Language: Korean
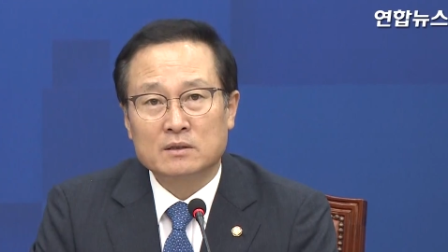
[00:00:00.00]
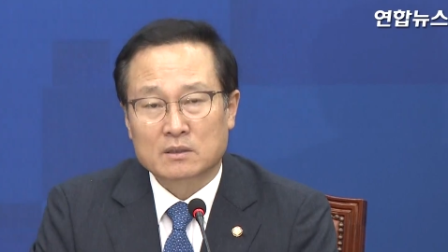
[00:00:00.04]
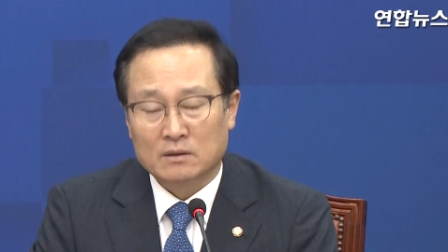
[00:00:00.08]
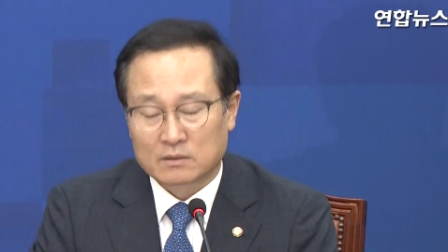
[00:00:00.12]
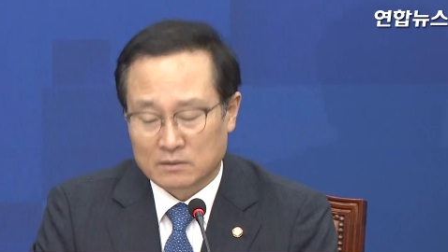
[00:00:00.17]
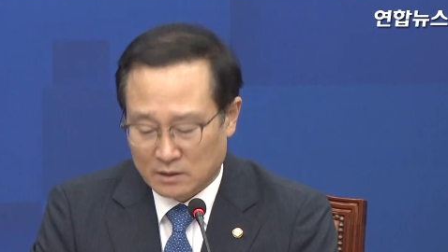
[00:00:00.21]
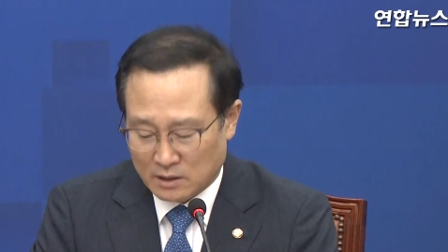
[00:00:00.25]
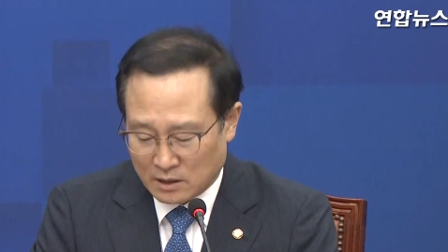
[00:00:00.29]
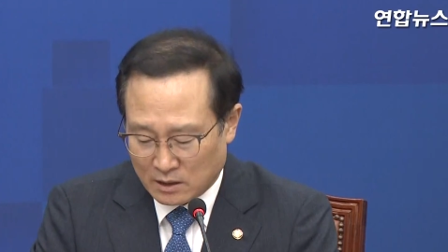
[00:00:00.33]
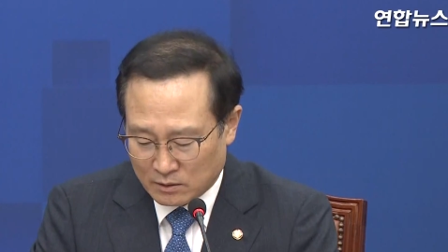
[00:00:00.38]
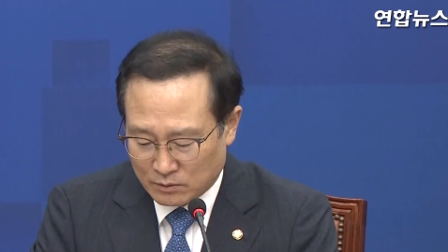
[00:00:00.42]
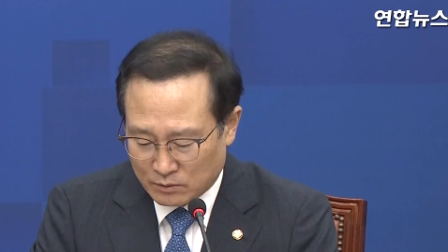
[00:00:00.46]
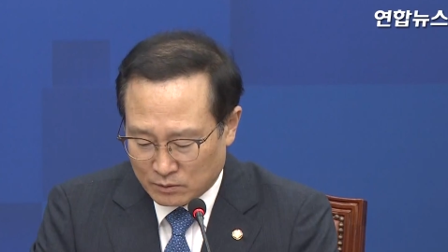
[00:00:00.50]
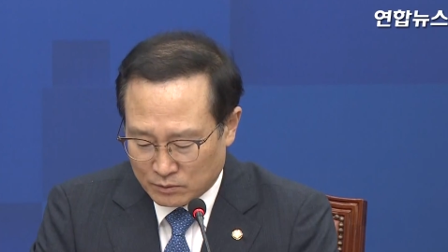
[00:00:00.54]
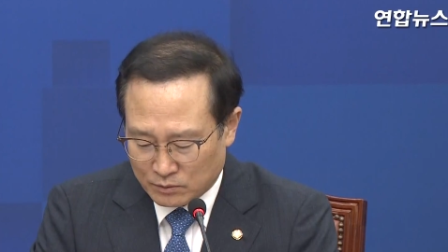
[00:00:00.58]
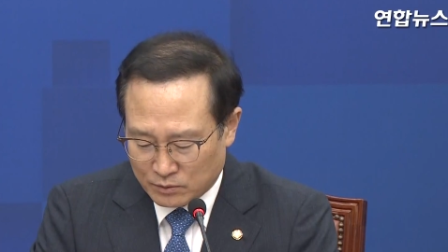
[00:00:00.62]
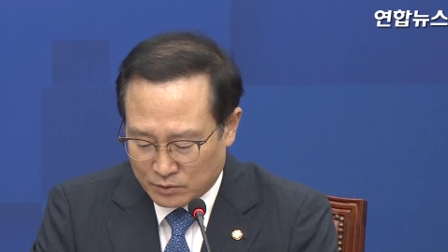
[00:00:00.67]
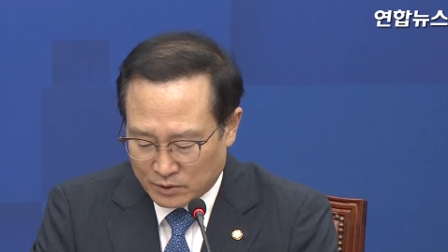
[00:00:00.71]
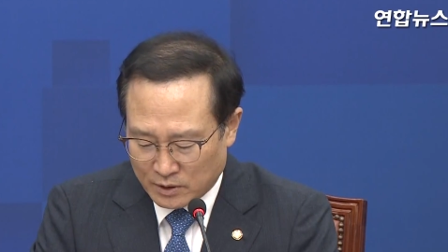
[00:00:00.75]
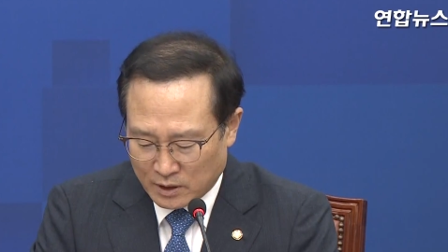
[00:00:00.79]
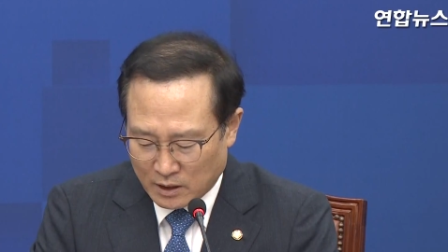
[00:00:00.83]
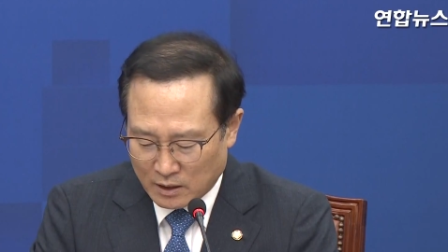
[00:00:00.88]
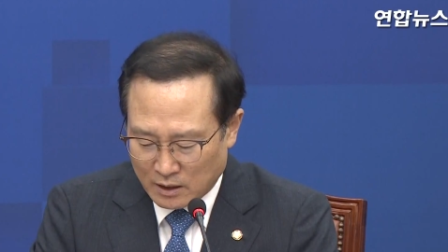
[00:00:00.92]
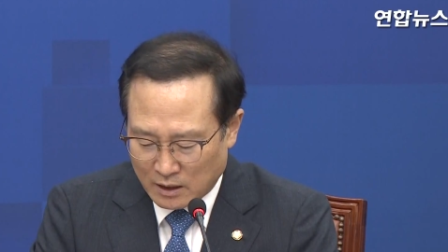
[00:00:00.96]
정쟁
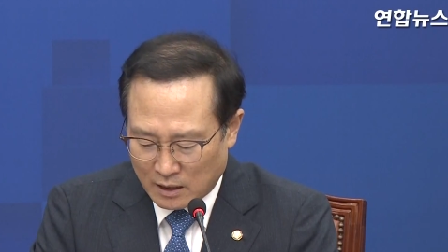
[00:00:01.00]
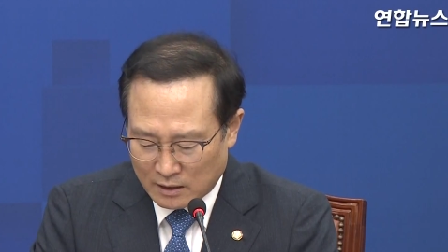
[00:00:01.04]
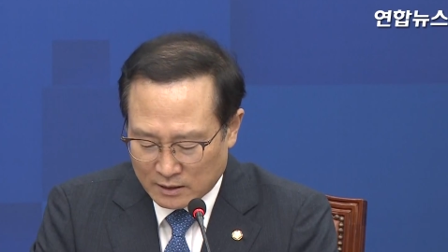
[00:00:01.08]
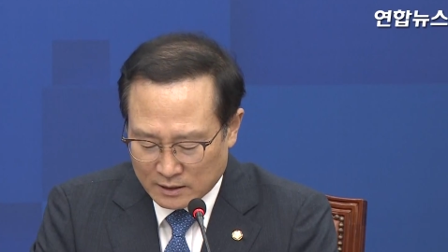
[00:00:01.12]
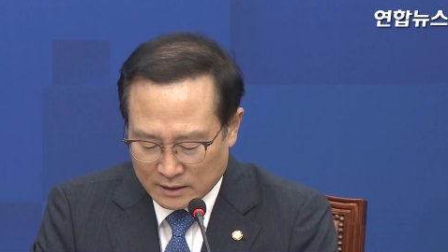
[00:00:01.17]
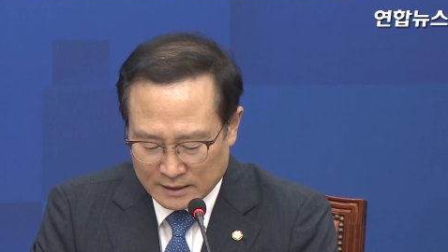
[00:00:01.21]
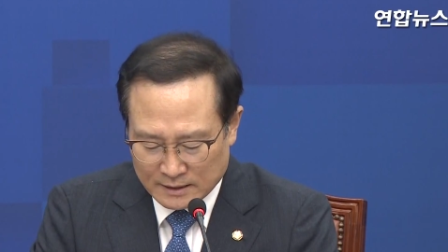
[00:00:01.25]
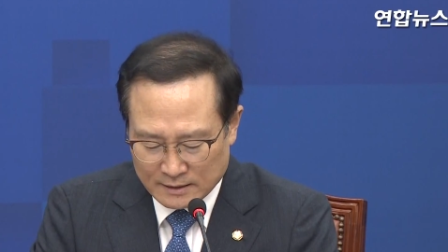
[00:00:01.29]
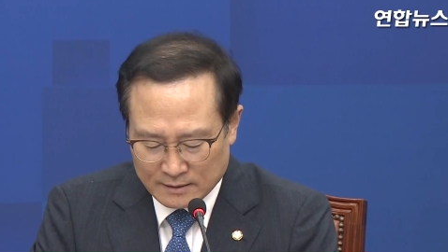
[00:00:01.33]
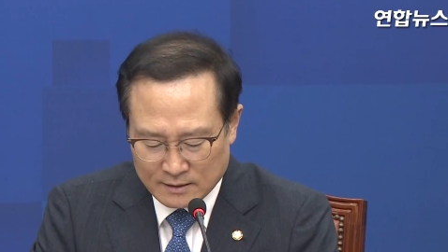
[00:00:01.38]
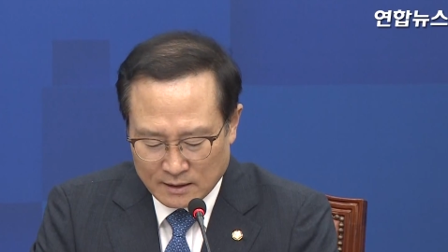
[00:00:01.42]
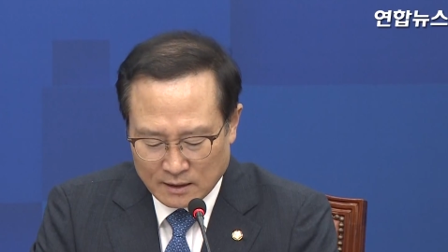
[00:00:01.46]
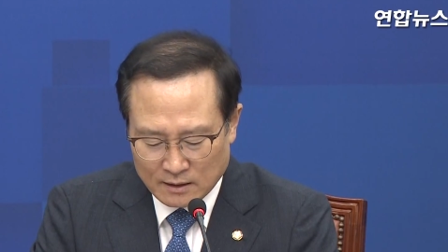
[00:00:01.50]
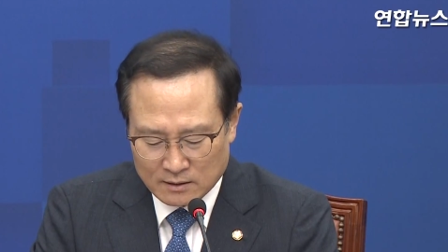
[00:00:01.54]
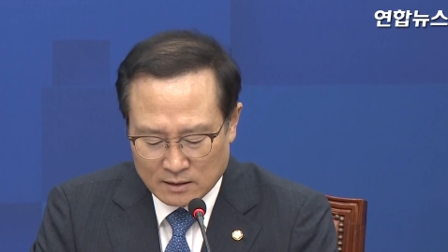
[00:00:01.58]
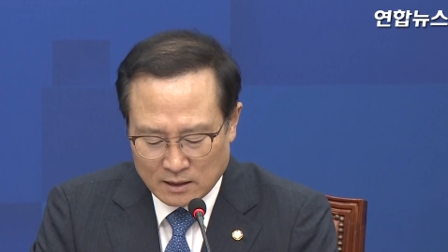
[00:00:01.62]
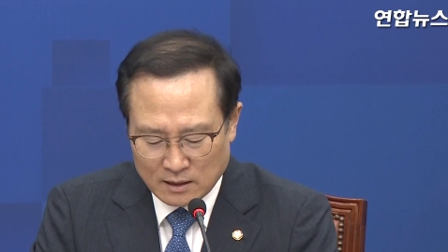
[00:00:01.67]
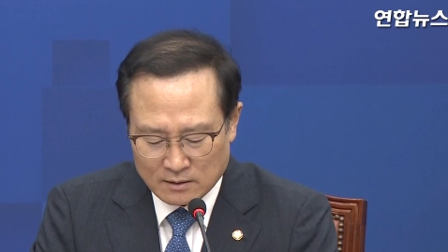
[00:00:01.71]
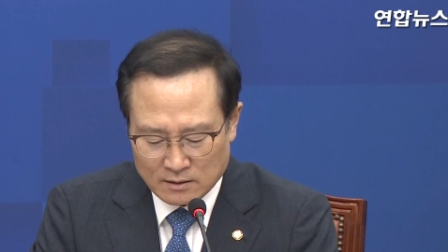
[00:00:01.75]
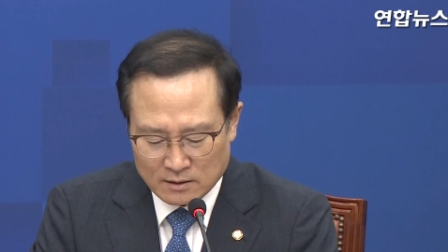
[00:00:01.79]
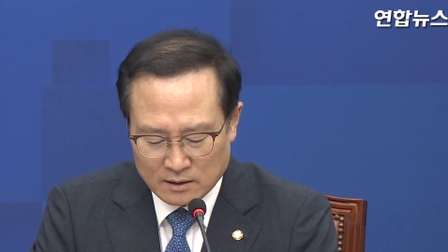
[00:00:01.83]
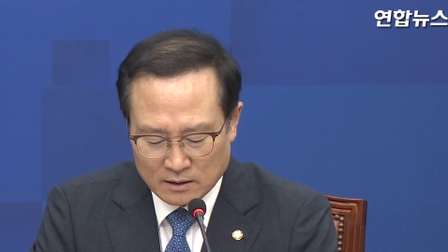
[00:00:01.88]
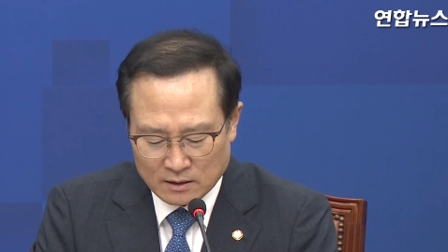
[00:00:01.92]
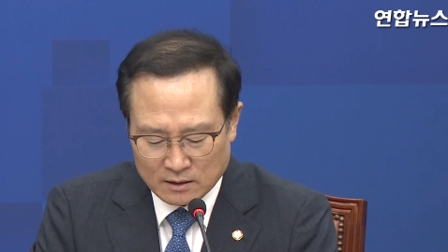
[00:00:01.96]
국회가 아닌
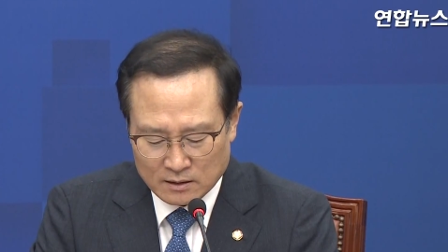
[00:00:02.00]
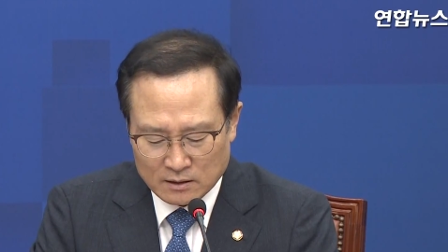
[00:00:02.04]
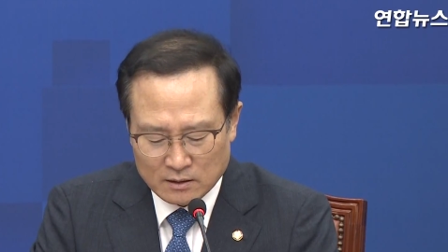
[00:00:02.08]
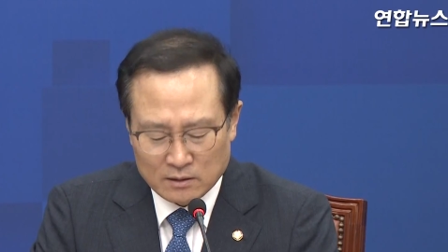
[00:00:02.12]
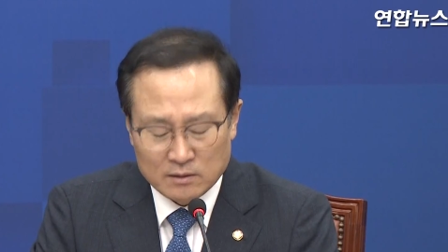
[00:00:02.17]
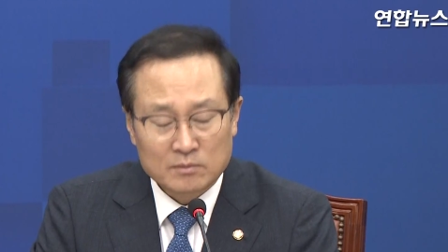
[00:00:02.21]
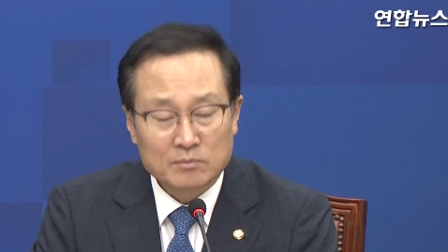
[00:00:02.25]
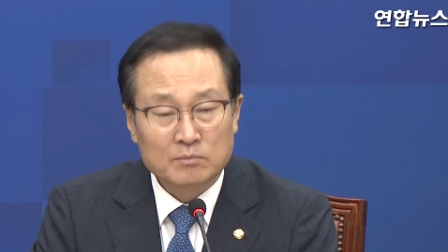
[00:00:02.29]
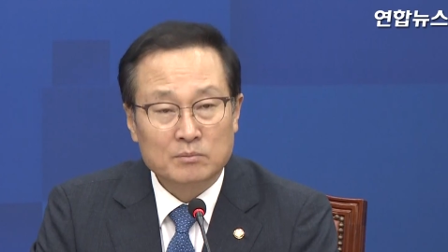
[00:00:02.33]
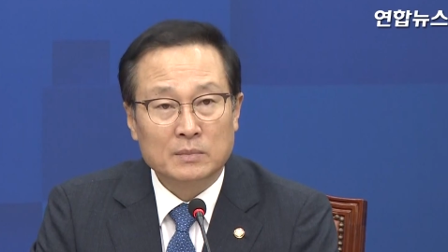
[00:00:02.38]
생산적인